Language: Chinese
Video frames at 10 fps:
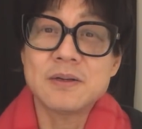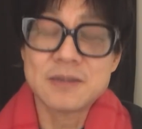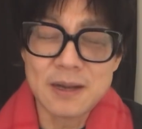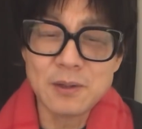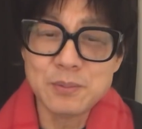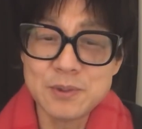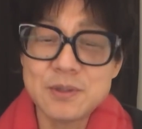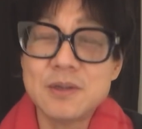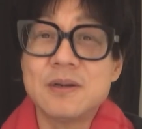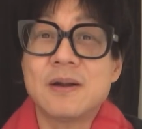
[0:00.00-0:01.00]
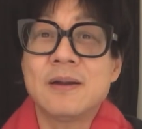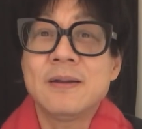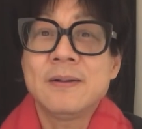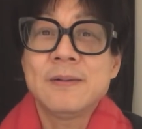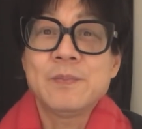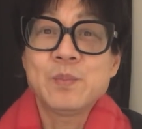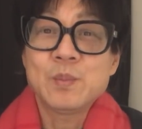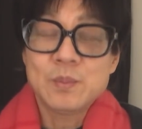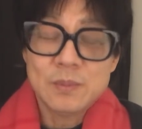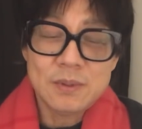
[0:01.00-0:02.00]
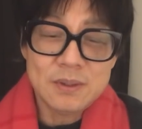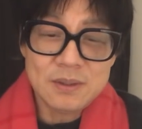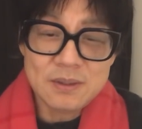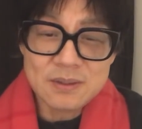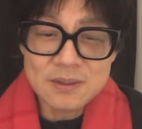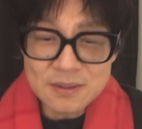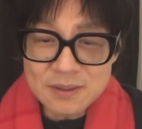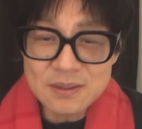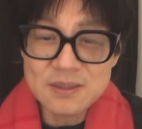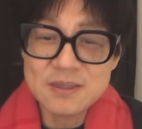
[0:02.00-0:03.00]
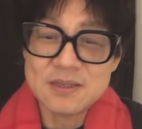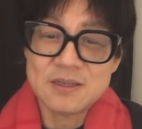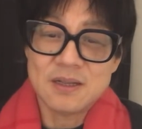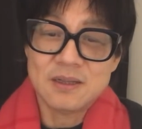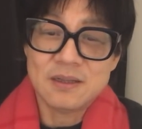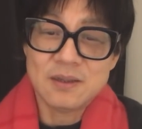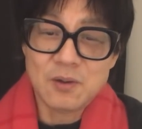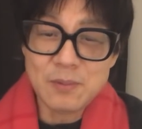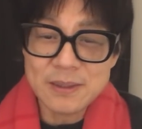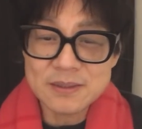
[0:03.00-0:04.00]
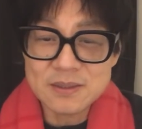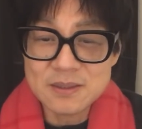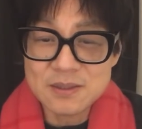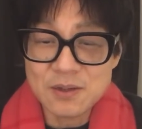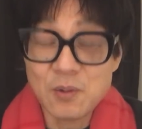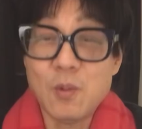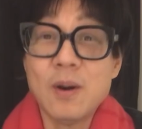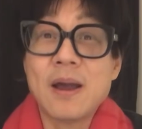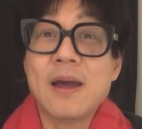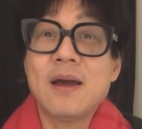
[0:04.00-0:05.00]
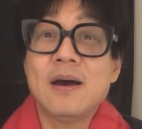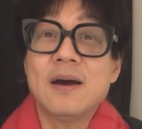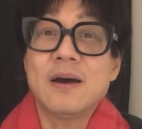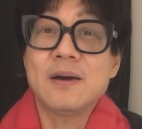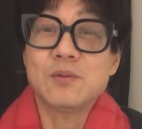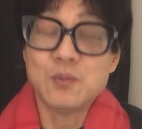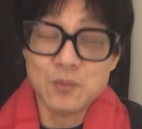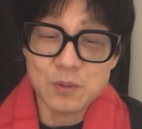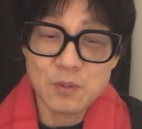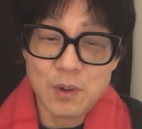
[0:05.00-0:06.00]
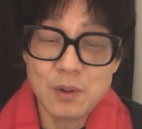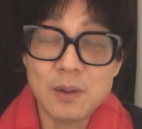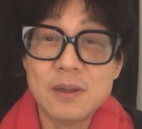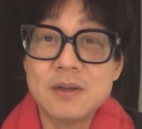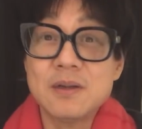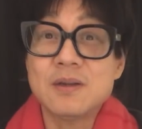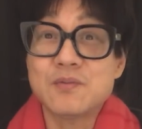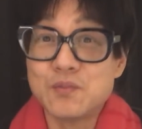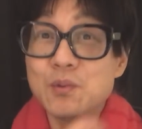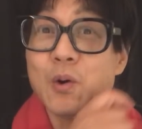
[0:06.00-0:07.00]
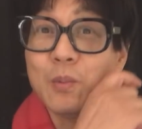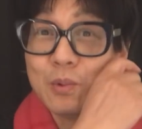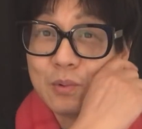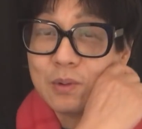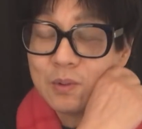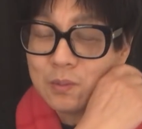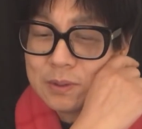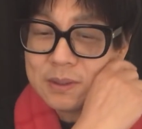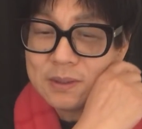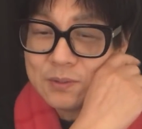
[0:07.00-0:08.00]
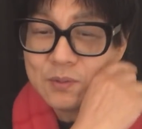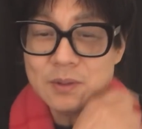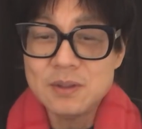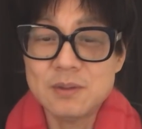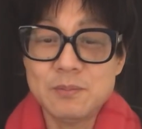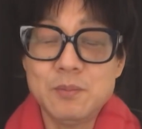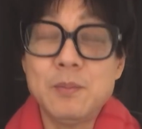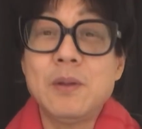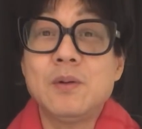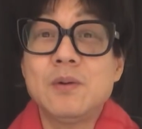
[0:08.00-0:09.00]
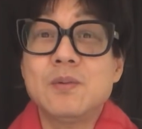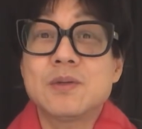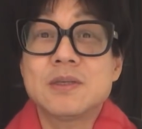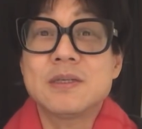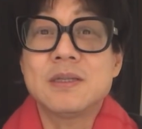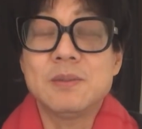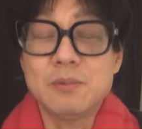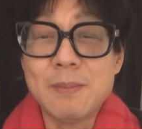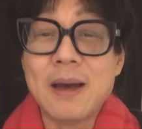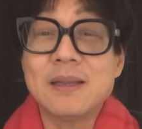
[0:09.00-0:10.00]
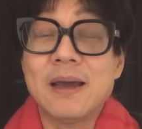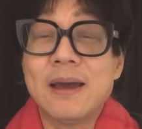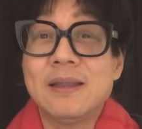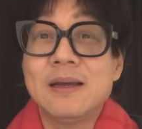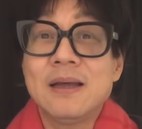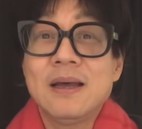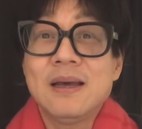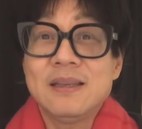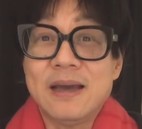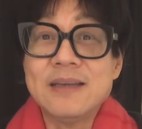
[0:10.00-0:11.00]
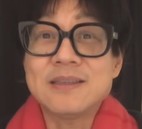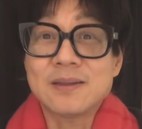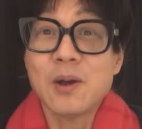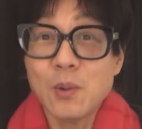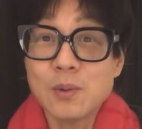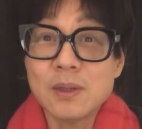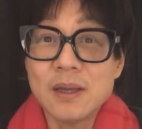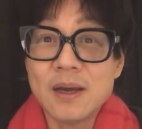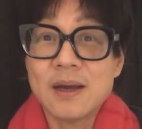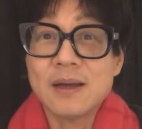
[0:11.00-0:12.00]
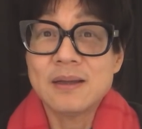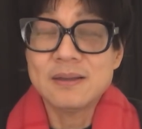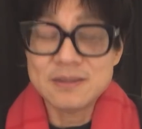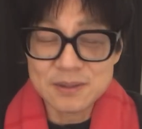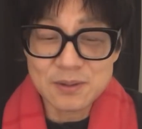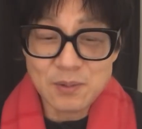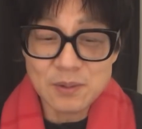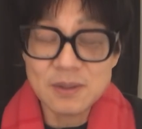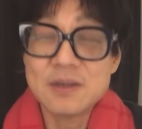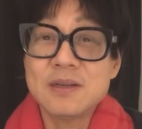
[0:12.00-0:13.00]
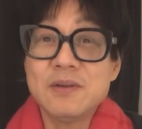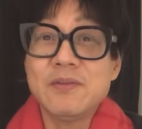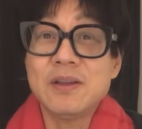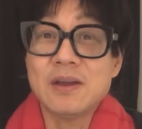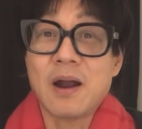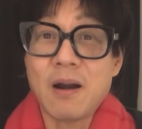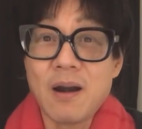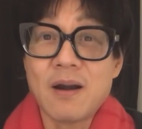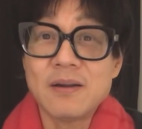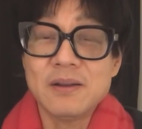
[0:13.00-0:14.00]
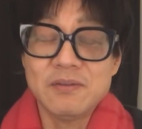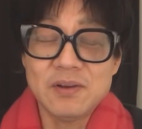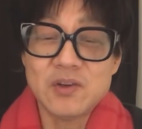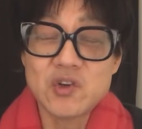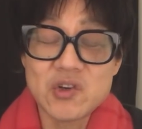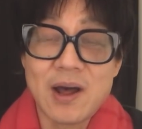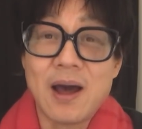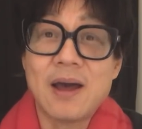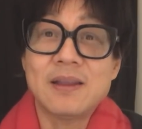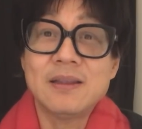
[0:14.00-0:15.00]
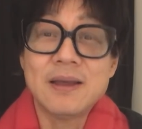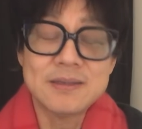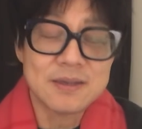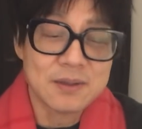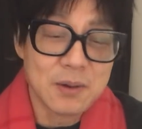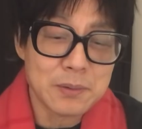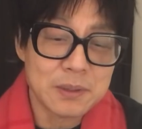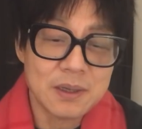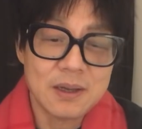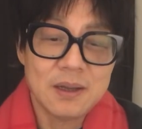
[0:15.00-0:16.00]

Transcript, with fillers: 那啥都不是。嗯，真是的，那老百姓真是也活该啊。土工的官员呢，真是猪狗不如的东西。你说你面对这种事情，你不骂你还能？你还讲道理啊？你讲道理那是因为你二，你因为你傻，你跟他讲道理。